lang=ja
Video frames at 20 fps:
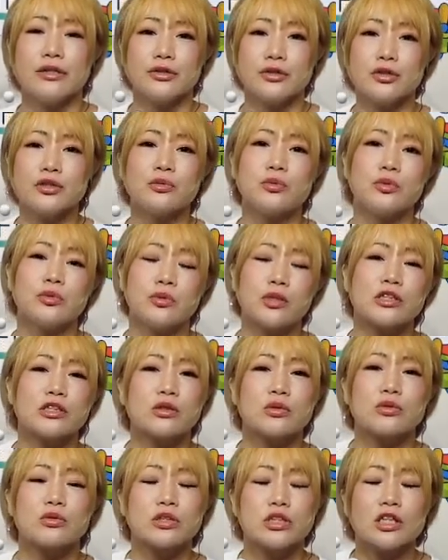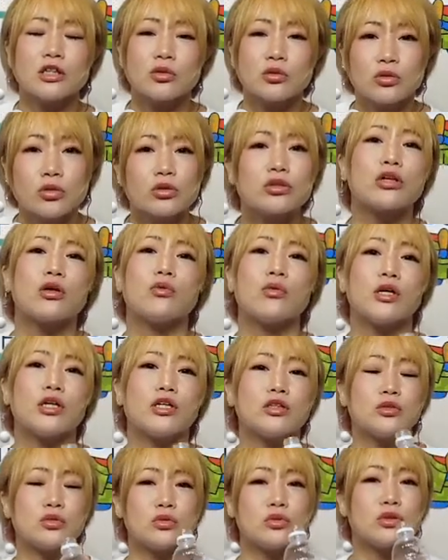水分はすごくちゃんと取った方が
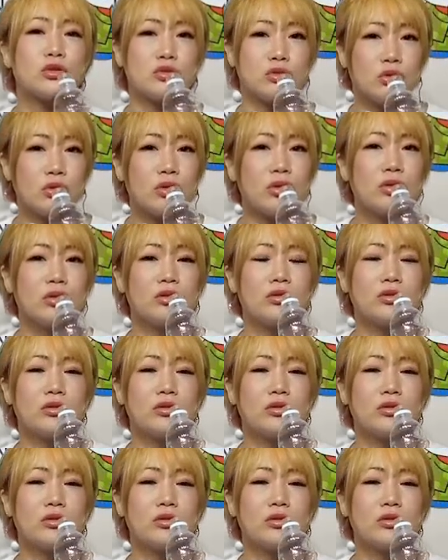いいそうですよ。